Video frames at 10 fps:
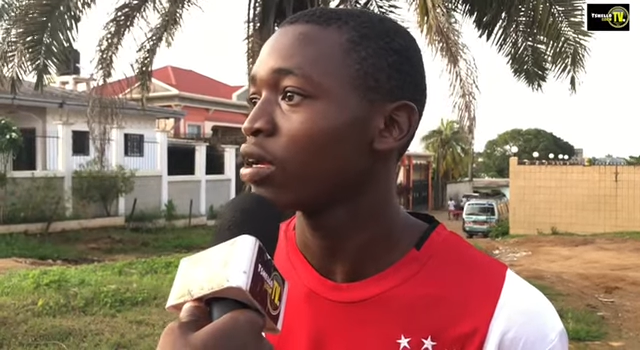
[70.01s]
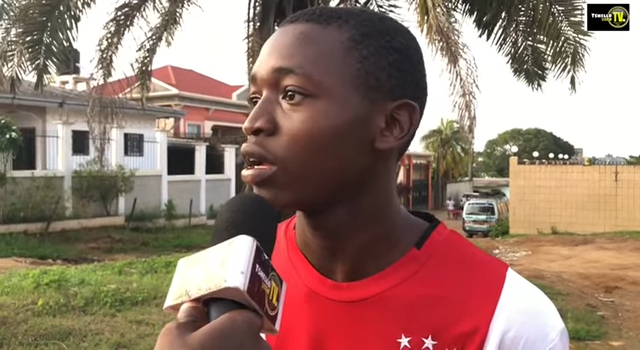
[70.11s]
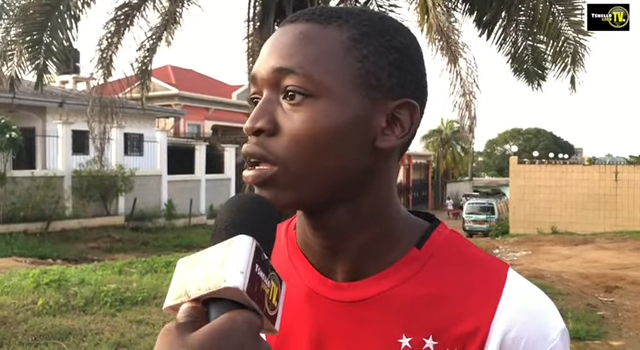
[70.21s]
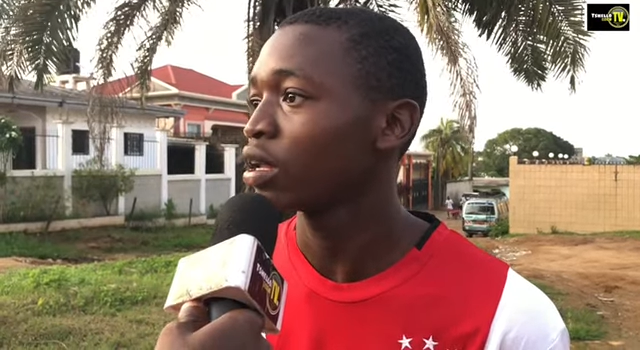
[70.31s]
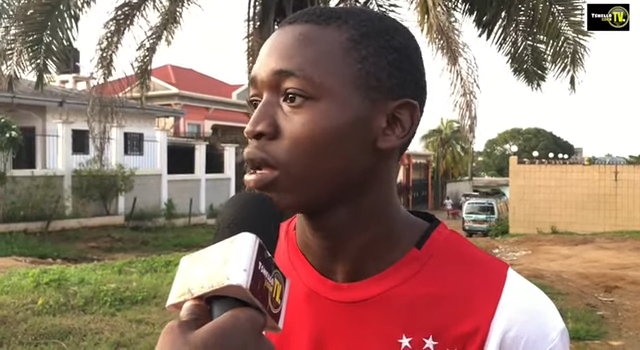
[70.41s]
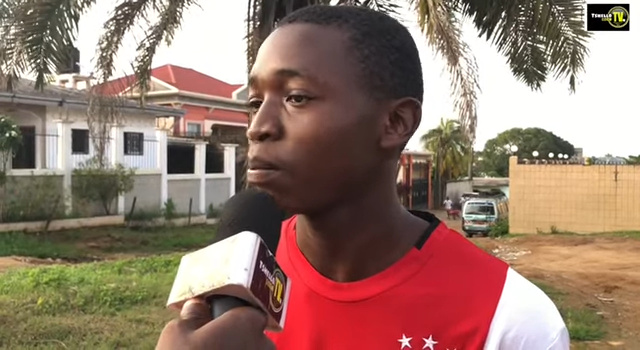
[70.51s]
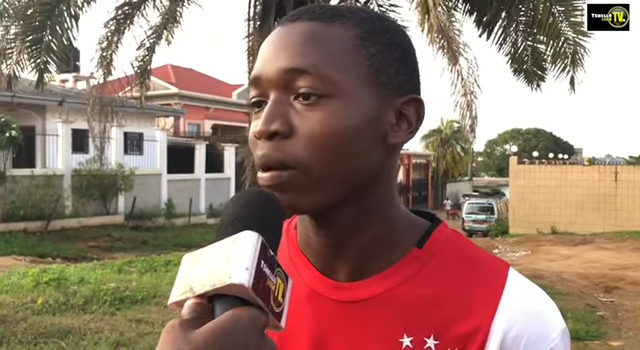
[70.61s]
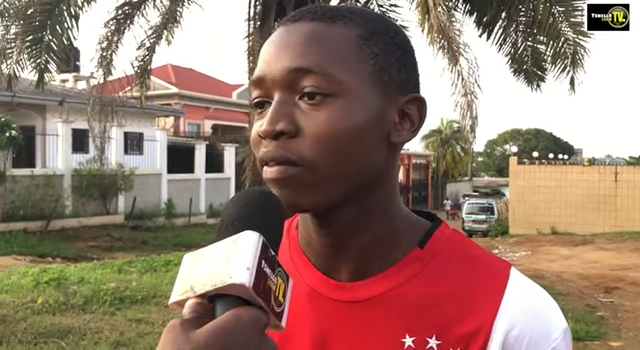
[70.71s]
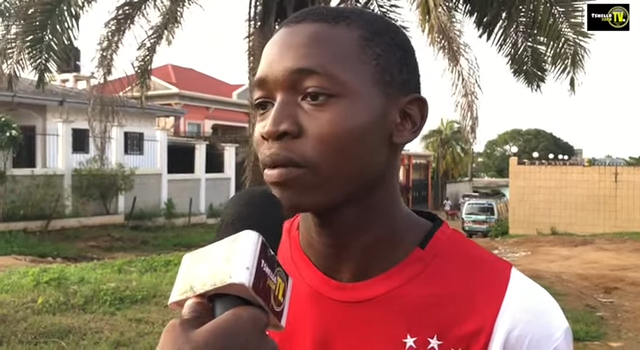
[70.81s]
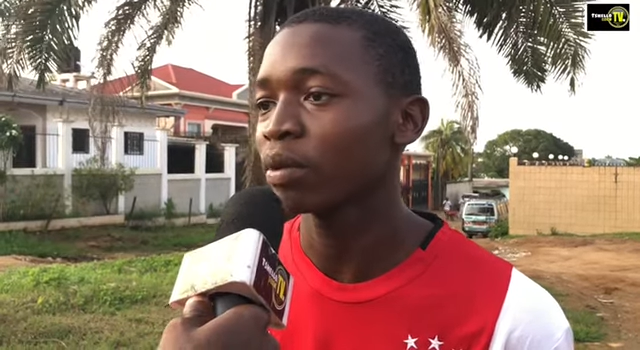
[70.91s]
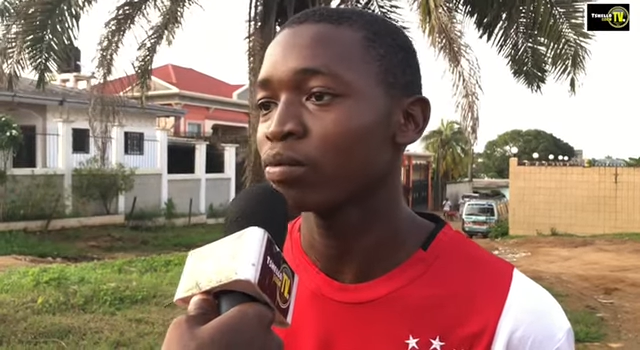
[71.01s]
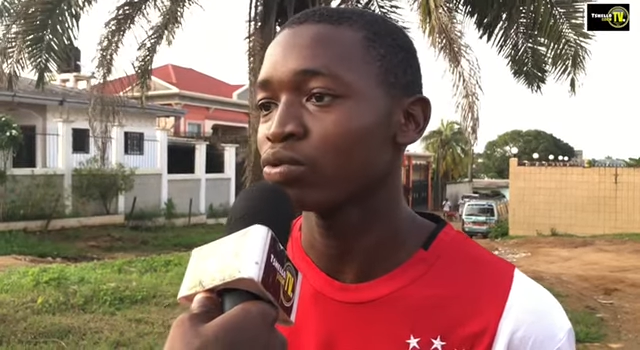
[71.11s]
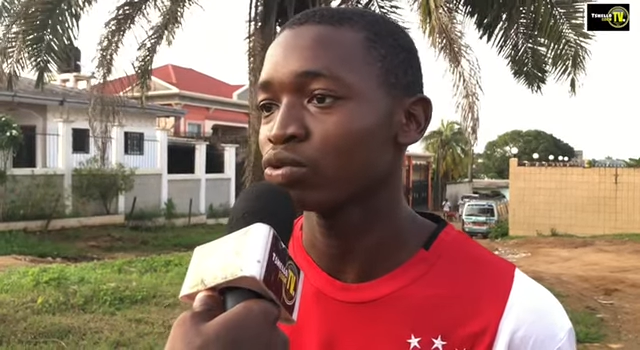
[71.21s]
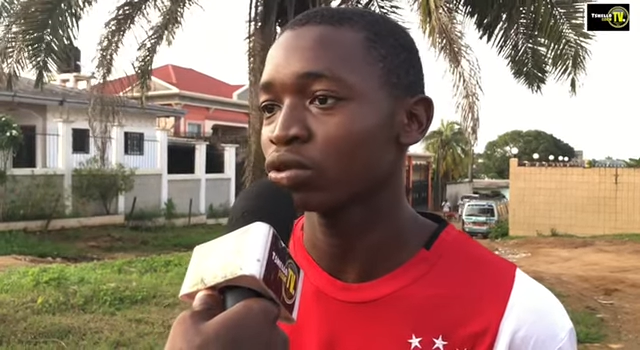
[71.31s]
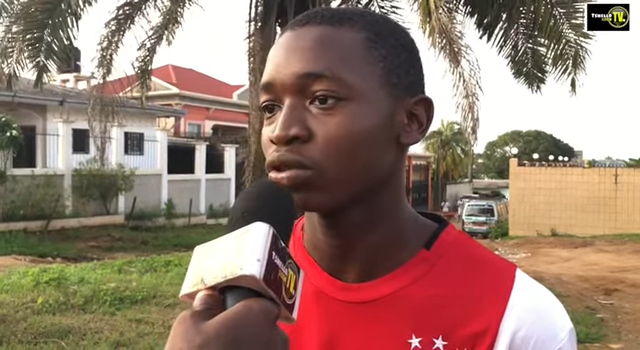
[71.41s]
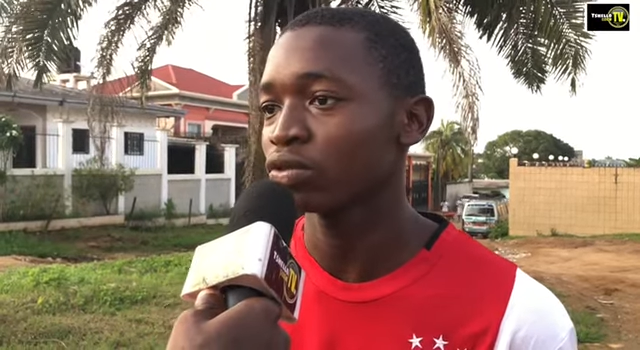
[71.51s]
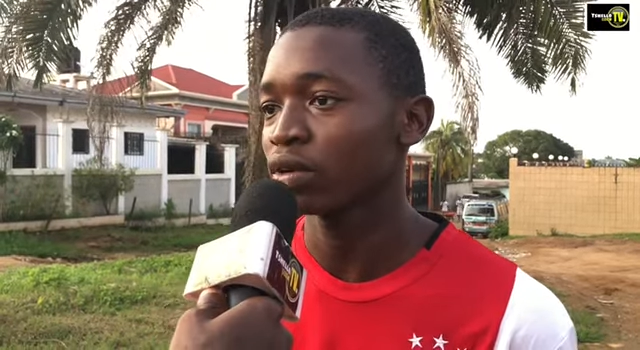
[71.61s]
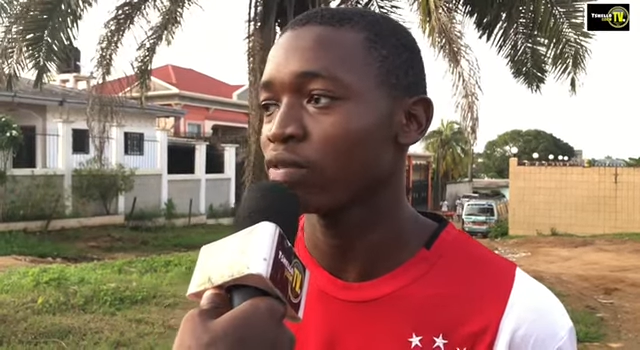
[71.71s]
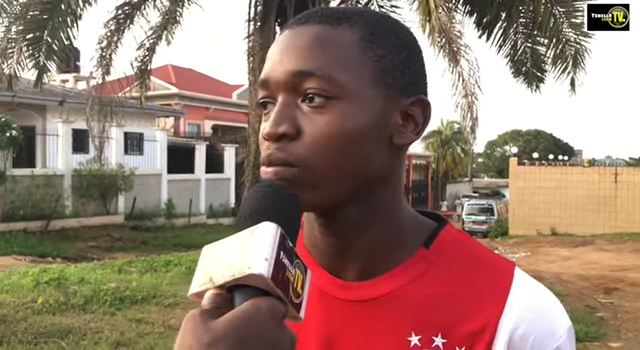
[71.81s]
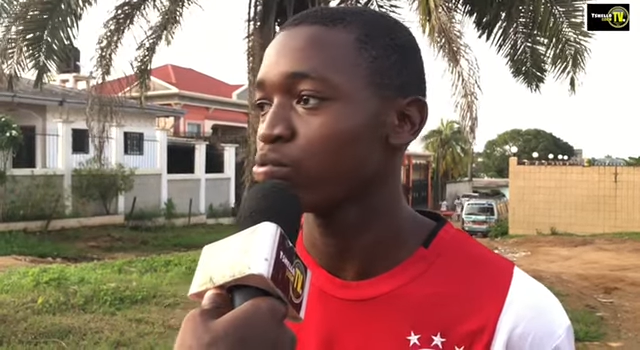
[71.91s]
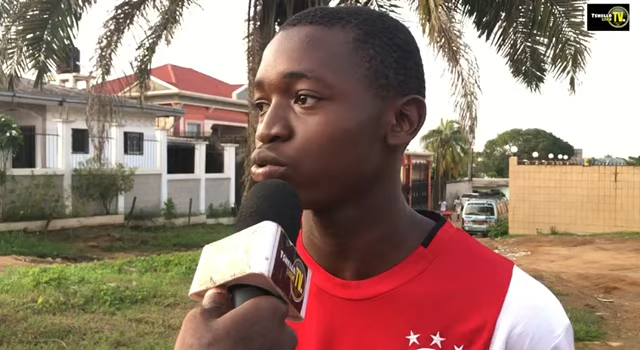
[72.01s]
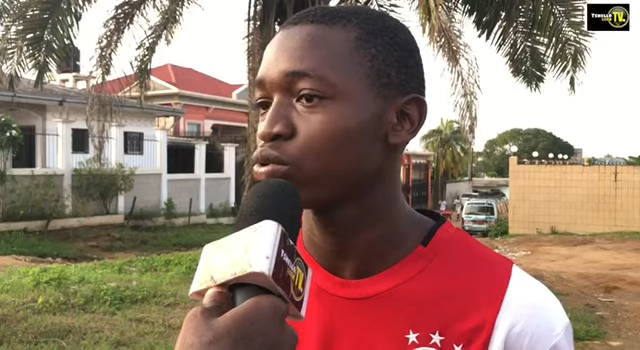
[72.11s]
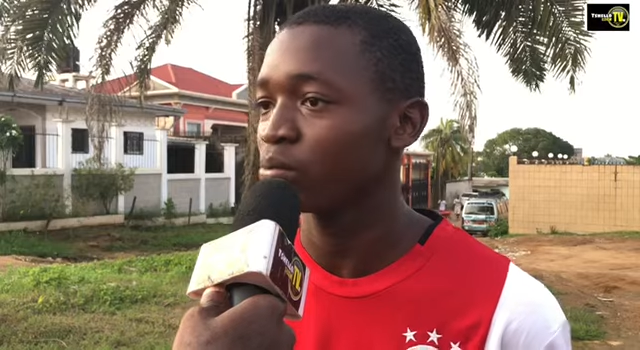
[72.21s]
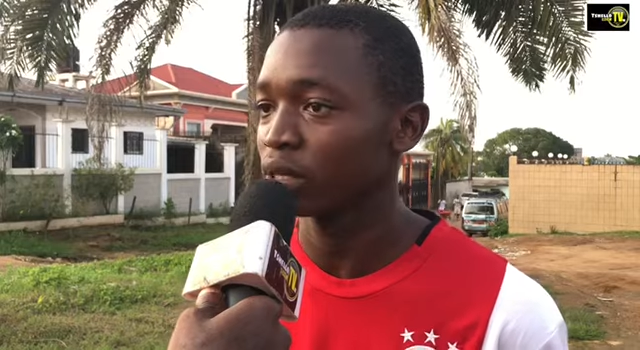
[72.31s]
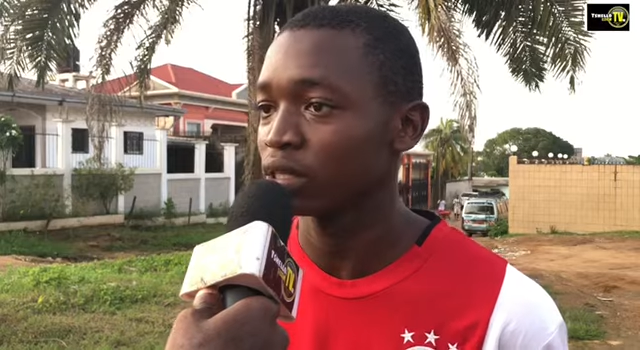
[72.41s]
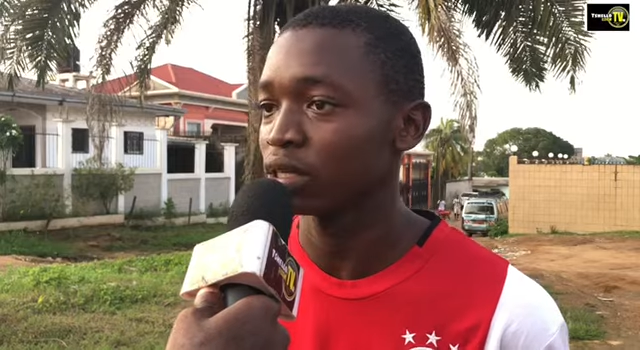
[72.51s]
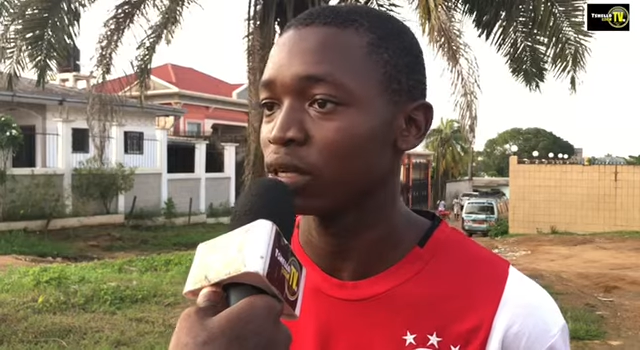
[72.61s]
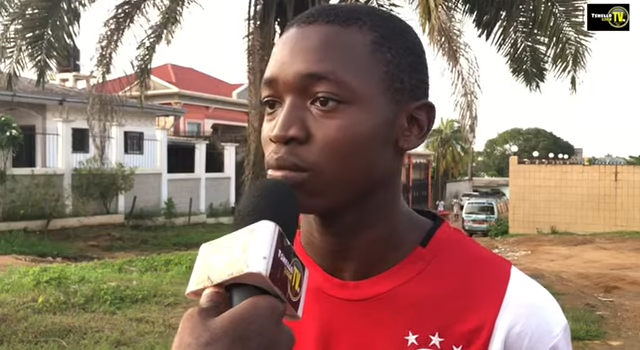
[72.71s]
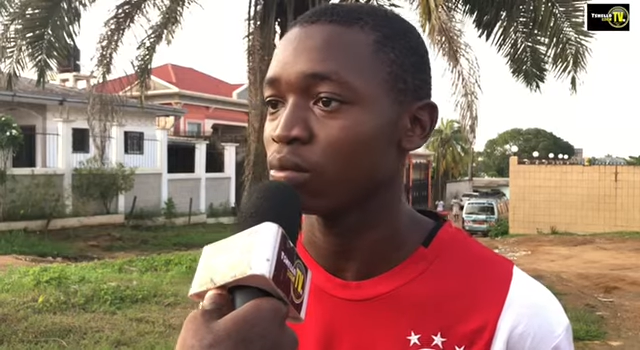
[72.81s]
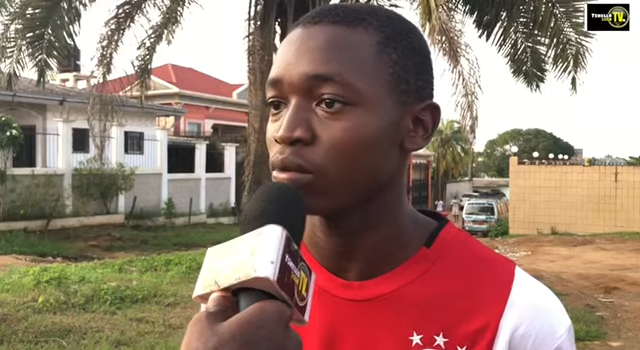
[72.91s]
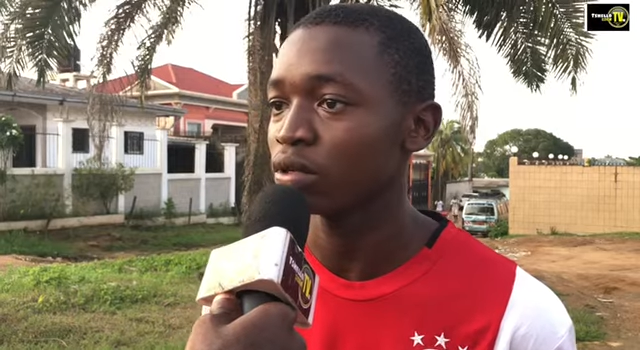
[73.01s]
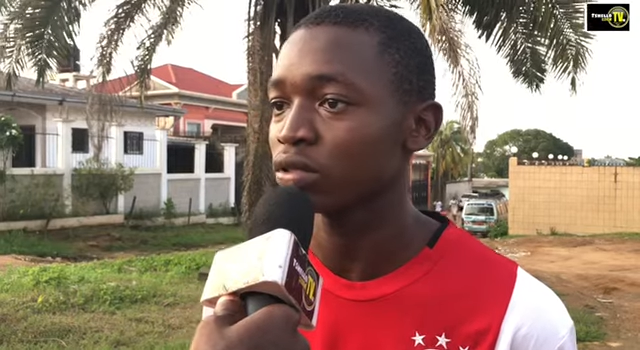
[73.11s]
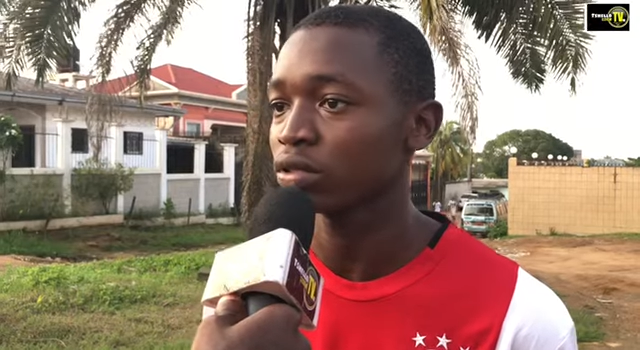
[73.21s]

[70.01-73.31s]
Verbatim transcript: elle n'en a pas vraiment besoin, tu vois. Elle veut plus le matériel pour moi.